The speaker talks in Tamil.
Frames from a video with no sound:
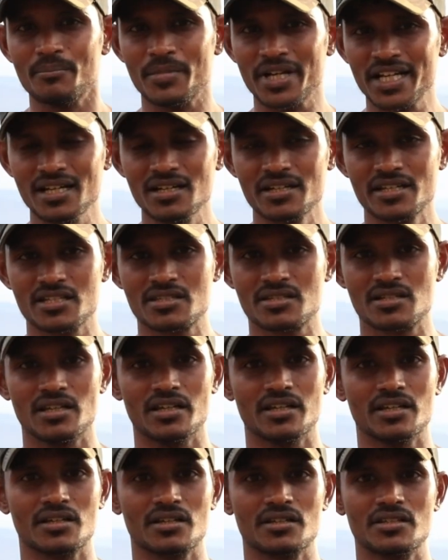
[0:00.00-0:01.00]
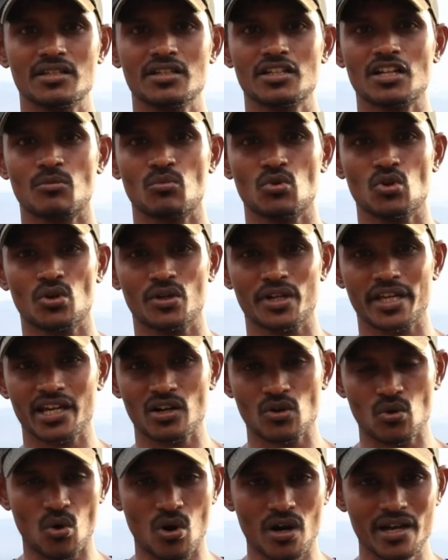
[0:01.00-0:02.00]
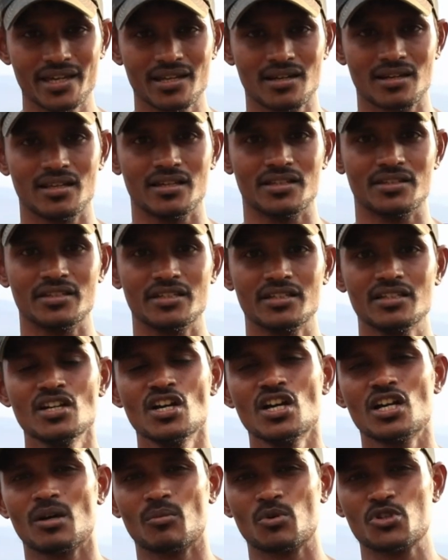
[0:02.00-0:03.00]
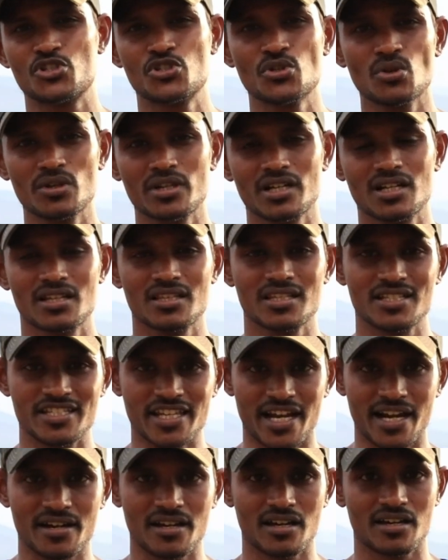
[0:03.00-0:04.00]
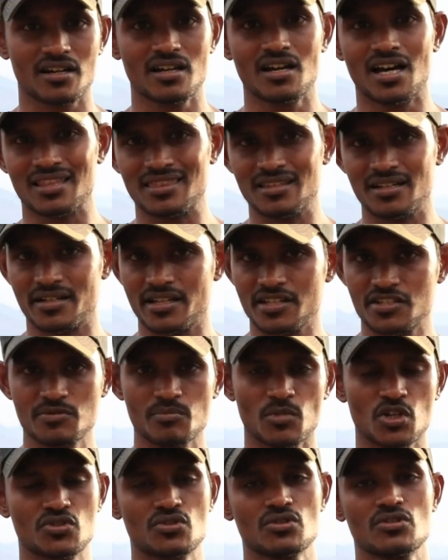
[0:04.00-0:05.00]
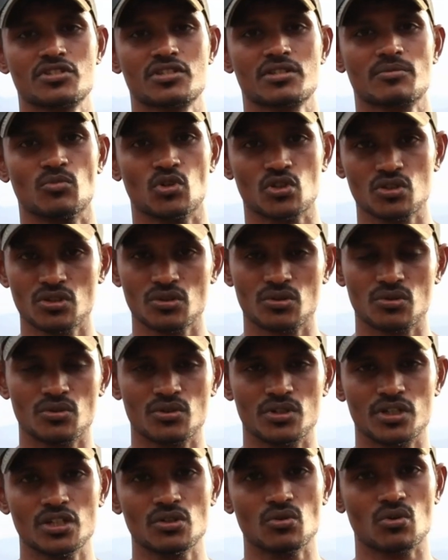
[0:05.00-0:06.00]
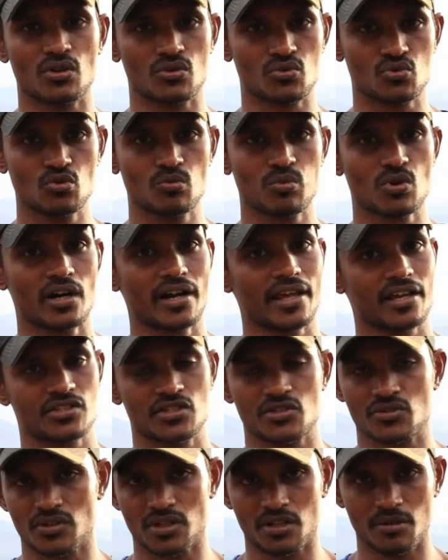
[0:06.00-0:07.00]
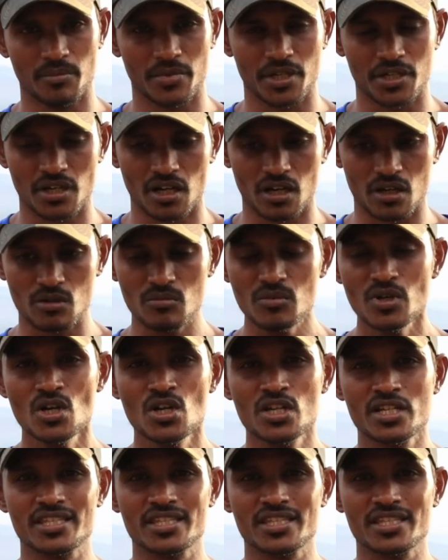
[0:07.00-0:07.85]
மிடில் டெஸ்ட்டில் இருந்து நம்மளுடைய லோயர்லேருந்து நம்ம ஷோல்டர்லேருந்து ஜாயின் ஆகிற அந்த டெஸ்ட் மசில்ஸ் முதல் கொண்டு ஒரு சூப்பரான எக்ஸசைஸ் வந்து மீட் ஆகும்